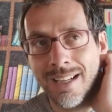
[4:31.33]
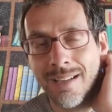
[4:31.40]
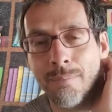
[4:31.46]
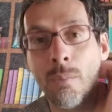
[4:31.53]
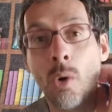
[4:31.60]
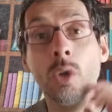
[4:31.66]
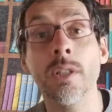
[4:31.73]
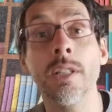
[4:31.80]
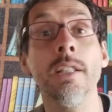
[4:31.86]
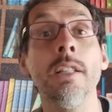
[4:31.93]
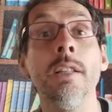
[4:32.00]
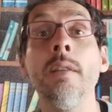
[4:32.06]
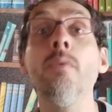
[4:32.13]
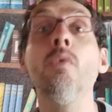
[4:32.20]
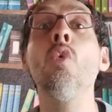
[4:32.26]
molti
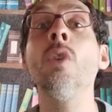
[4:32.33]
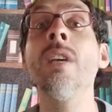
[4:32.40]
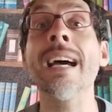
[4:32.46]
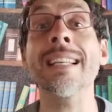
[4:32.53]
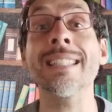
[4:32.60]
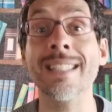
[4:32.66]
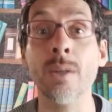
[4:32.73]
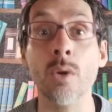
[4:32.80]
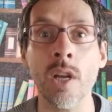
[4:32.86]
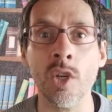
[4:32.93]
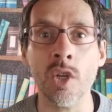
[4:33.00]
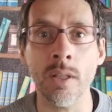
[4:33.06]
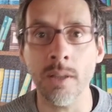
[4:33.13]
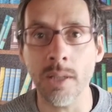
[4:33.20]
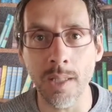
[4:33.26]
di divulgazione
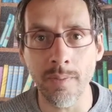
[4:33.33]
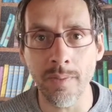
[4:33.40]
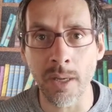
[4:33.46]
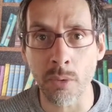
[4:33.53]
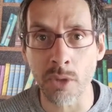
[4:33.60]
scientifica,